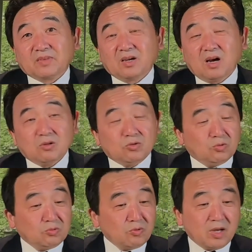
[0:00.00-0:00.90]
啊，
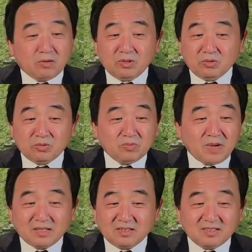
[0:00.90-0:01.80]
永远会有出
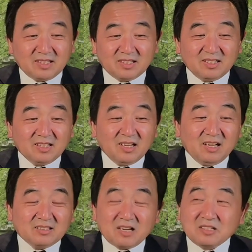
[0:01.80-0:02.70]
卖者。这个，
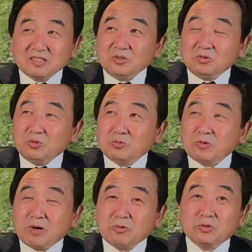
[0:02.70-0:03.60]
但这永
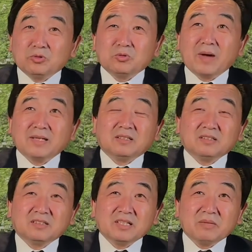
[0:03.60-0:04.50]
远会有出卖
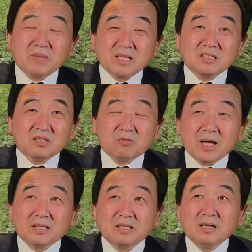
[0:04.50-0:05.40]
者，这也蛮奇
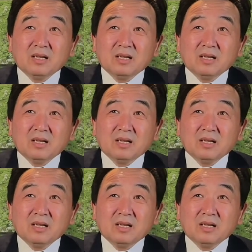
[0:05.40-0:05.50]
怪的。